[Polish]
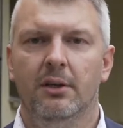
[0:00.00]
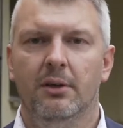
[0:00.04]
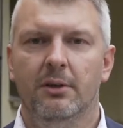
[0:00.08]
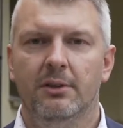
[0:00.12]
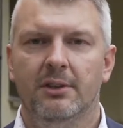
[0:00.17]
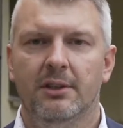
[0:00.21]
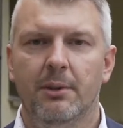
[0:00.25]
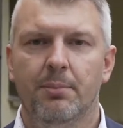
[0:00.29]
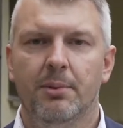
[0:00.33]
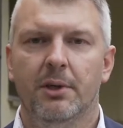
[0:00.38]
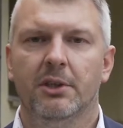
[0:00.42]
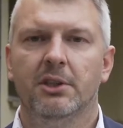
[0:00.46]

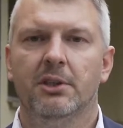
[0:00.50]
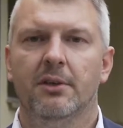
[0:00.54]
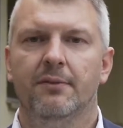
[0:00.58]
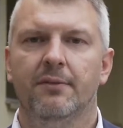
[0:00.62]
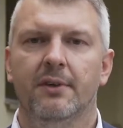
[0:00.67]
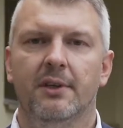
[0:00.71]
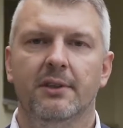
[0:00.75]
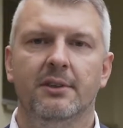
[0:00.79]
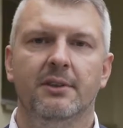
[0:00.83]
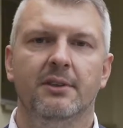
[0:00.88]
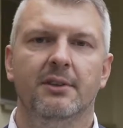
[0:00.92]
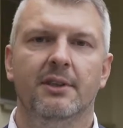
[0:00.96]
e, zaprasza
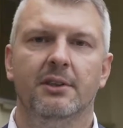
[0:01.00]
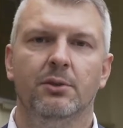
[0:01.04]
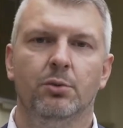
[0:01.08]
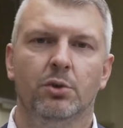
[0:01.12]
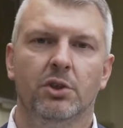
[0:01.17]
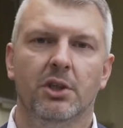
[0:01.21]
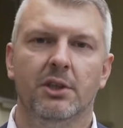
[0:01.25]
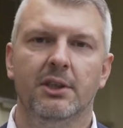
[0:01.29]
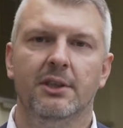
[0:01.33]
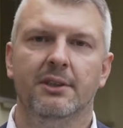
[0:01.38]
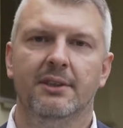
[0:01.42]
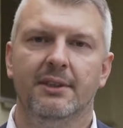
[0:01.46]
Was na
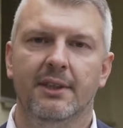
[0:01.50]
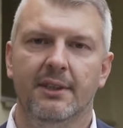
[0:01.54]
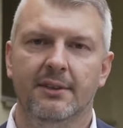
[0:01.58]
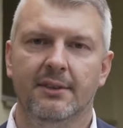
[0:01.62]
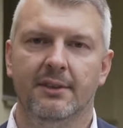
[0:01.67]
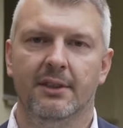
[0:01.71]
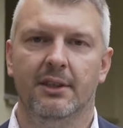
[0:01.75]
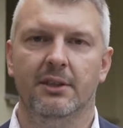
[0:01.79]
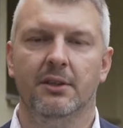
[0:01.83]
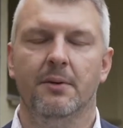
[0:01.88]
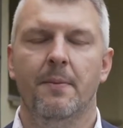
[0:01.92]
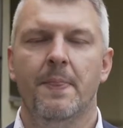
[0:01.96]
złożenie
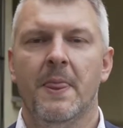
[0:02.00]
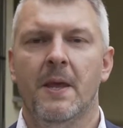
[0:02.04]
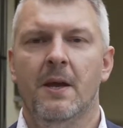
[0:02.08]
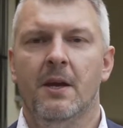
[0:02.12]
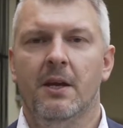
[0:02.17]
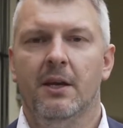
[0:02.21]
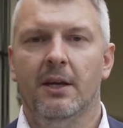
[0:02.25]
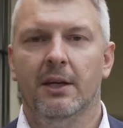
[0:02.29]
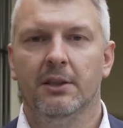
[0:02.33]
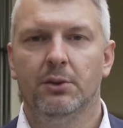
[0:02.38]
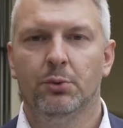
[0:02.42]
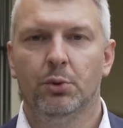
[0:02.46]
zeznań.
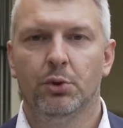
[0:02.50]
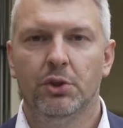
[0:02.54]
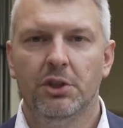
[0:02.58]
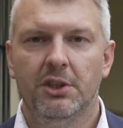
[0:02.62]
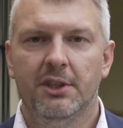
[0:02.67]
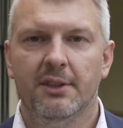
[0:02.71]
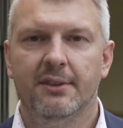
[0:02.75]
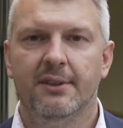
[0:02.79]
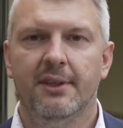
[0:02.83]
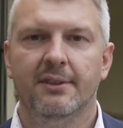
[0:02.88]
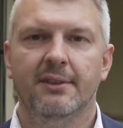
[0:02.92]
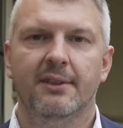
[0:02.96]
Jak
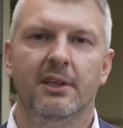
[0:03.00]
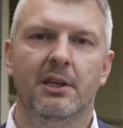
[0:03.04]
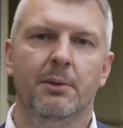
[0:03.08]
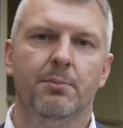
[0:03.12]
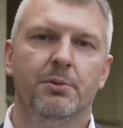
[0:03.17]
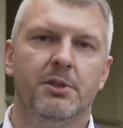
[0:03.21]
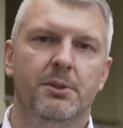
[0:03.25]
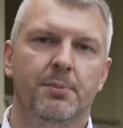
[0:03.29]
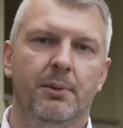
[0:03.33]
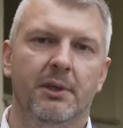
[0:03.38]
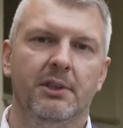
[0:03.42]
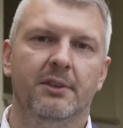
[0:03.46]
złożycie zeznania,
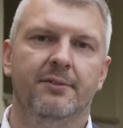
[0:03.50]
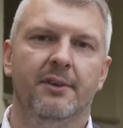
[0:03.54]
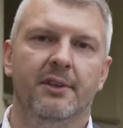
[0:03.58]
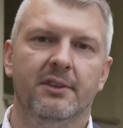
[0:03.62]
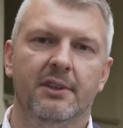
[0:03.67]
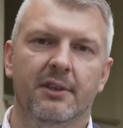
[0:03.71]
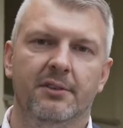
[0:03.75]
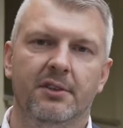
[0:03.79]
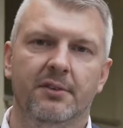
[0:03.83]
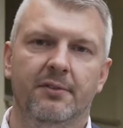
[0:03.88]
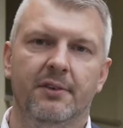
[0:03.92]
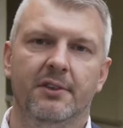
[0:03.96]
proszę Państwa,
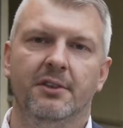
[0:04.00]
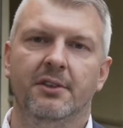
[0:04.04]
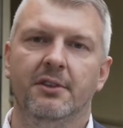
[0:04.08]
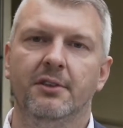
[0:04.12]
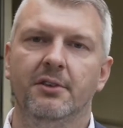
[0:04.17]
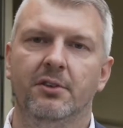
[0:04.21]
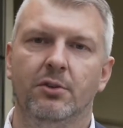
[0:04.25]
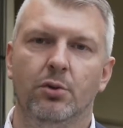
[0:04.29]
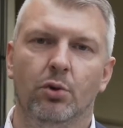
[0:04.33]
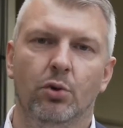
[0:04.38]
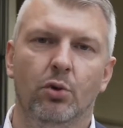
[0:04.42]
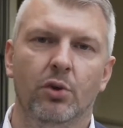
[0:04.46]
zawsze Was
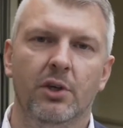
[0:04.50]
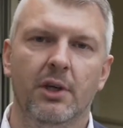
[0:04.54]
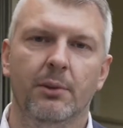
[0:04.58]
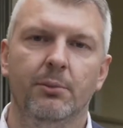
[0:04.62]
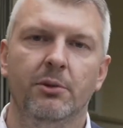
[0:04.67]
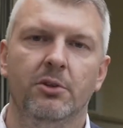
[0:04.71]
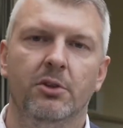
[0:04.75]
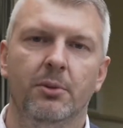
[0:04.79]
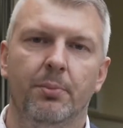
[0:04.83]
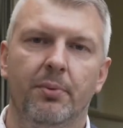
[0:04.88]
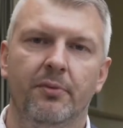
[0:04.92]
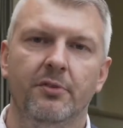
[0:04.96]

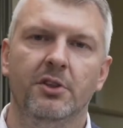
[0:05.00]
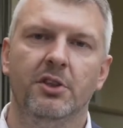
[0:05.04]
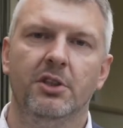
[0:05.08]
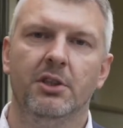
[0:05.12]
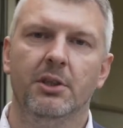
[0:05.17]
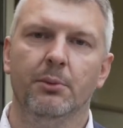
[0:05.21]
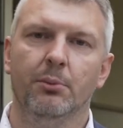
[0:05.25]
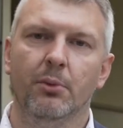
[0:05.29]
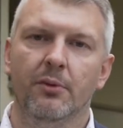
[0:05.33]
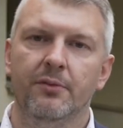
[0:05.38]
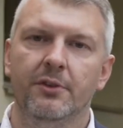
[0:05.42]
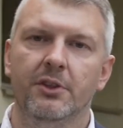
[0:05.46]
instruujemy, co
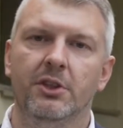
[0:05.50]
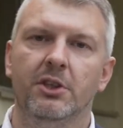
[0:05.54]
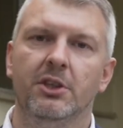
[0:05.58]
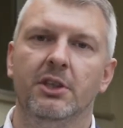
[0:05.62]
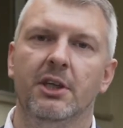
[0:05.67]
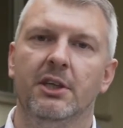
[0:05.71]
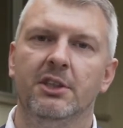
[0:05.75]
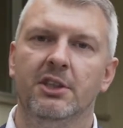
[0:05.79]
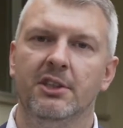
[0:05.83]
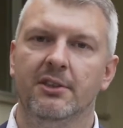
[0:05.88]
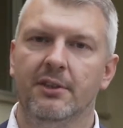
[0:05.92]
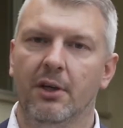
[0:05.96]
powinniście mówić,
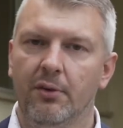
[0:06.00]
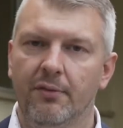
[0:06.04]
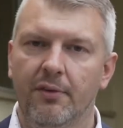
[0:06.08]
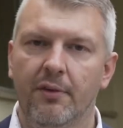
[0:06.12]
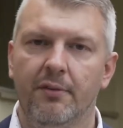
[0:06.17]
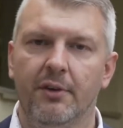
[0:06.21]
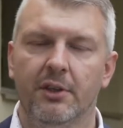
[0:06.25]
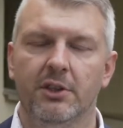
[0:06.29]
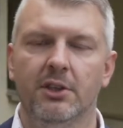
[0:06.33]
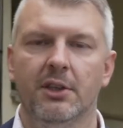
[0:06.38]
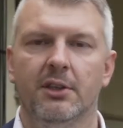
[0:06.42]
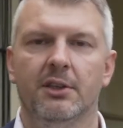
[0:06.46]
jak się
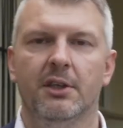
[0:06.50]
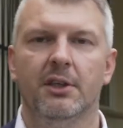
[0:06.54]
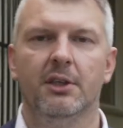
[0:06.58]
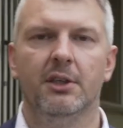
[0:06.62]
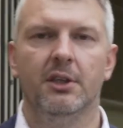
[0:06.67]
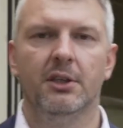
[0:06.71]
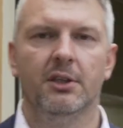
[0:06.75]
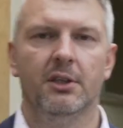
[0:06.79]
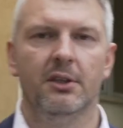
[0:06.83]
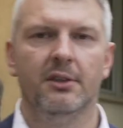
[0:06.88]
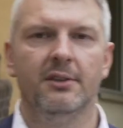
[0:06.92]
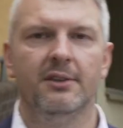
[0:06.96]
zachowywać na
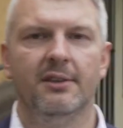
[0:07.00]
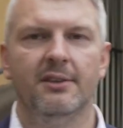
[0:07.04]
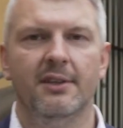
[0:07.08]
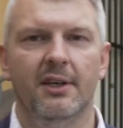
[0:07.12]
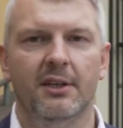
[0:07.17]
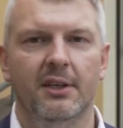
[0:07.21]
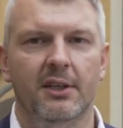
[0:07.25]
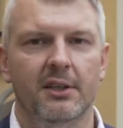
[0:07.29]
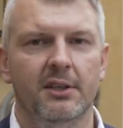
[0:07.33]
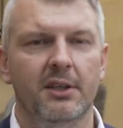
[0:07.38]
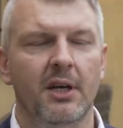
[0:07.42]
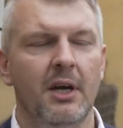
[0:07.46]
takich
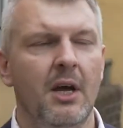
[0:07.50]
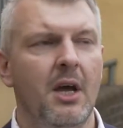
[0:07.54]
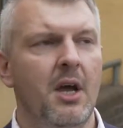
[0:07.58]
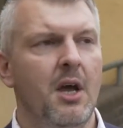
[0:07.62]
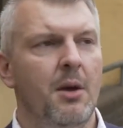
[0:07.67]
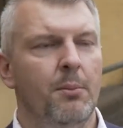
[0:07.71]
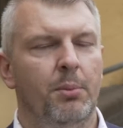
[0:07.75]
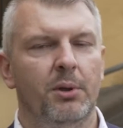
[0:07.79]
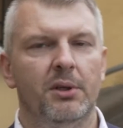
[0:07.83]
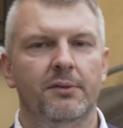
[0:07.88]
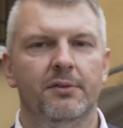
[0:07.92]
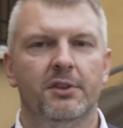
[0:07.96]
zeznaniach,
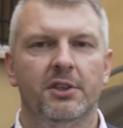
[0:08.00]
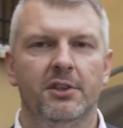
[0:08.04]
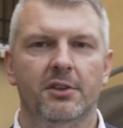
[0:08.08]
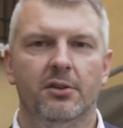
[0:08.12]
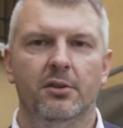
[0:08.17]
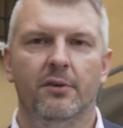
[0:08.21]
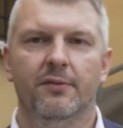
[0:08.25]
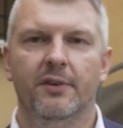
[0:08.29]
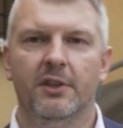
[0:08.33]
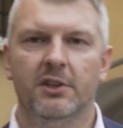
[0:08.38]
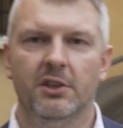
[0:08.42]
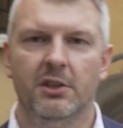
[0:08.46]
ponieważ
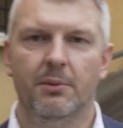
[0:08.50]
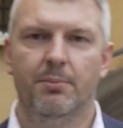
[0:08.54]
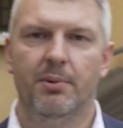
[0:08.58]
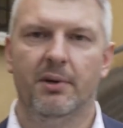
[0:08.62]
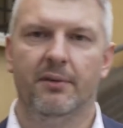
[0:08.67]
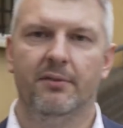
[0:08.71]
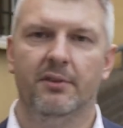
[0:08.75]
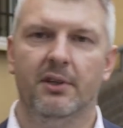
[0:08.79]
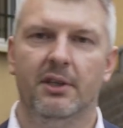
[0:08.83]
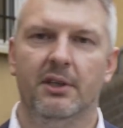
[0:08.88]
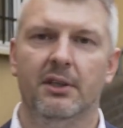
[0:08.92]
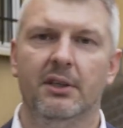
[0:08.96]
jest to ważne,
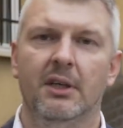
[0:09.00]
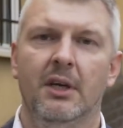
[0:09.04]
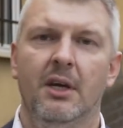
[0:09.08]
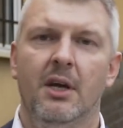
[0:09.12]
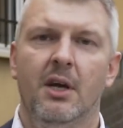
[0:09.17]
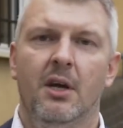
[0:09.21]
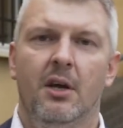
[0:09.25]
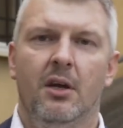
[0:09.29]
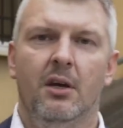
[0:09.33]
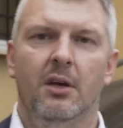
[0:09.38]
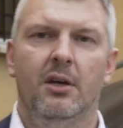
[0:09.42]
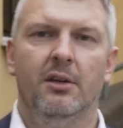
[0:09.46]
prawda?
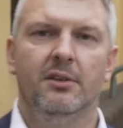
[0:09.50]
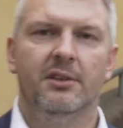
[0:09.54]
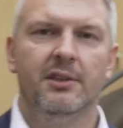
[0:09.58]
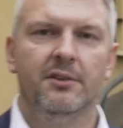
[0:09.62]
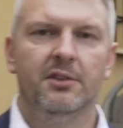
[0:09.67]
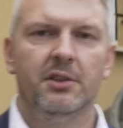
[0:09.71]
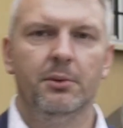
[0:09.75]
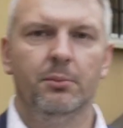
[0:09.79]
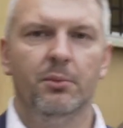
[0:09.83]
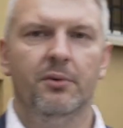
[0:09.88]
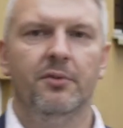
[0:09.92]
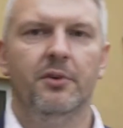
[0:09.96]
E,
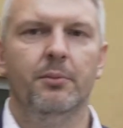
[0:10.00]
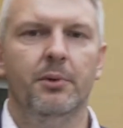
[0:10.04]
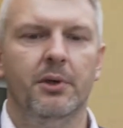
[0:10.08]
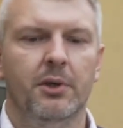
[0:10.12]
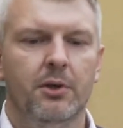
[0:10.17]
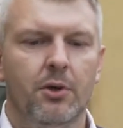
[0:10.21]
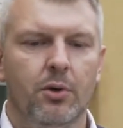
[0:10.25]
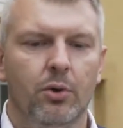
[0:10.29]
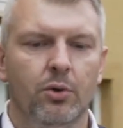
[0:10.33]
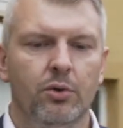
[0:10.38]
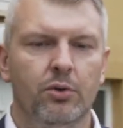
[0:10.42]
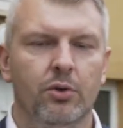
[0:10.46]
zawsze
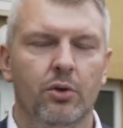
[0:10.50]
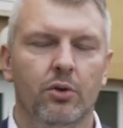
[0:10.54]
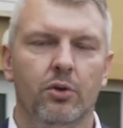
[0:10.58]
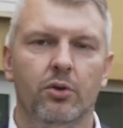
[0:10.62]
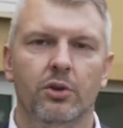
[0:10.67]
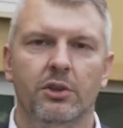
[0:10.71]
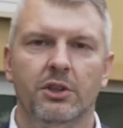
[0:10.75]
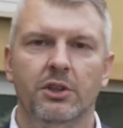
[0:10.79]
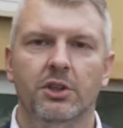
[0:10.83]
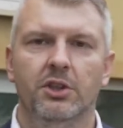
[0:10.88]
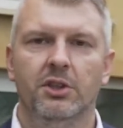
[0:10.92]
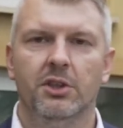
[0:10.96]
mówimy
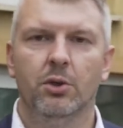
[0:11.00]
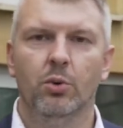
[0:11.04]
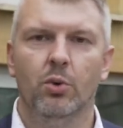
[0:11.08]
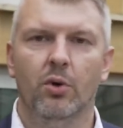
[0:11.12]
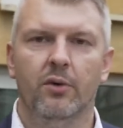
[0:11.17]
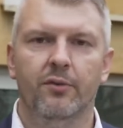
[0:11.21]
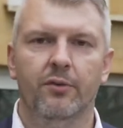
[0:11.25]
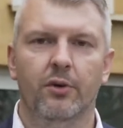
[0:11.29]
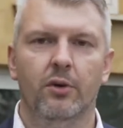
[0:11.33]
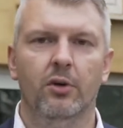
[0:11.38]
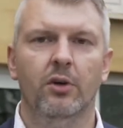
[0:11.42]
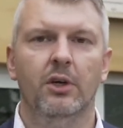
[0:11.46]
krótko i
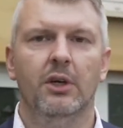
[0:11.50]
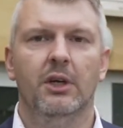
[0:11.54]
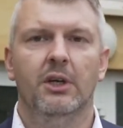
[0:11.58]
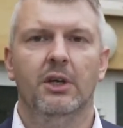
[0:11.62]
szczegółowo,